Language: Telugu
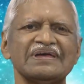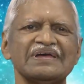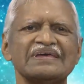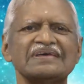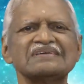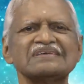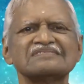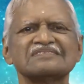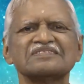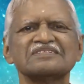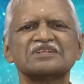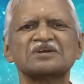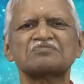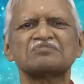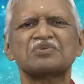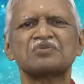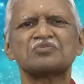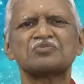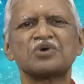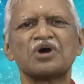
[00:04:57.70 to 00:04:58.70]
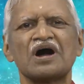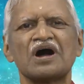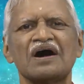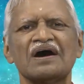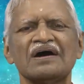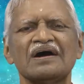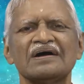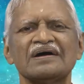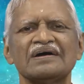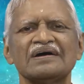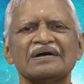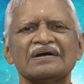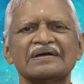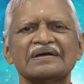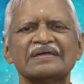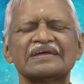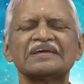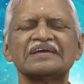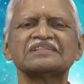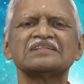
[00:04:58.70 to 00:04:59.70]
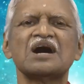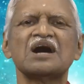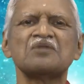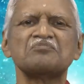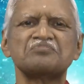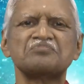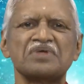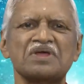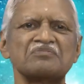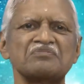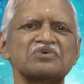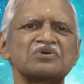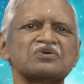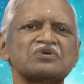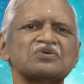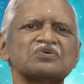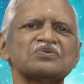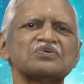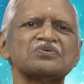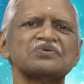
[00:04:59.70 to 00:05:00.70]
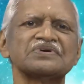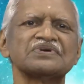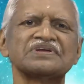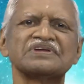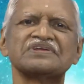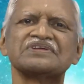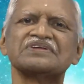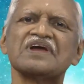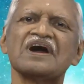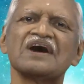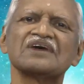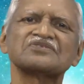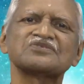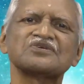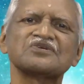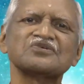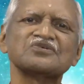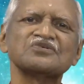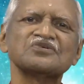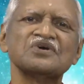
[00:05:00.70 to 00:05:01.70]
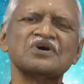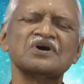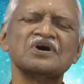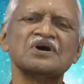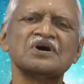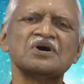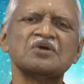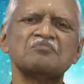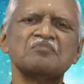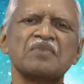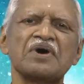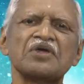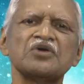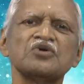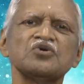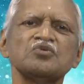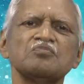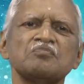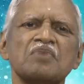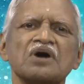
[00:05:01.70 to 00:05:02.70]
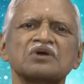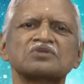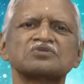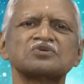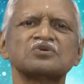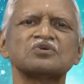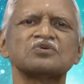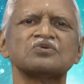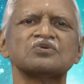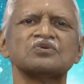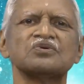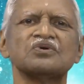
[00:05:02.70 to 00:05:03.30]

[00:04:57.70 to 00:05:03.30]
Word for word: ఈ సందర్భముగా గీతా ప్రేమికులు జిజ్ఞాసులు మరియు భక్తులు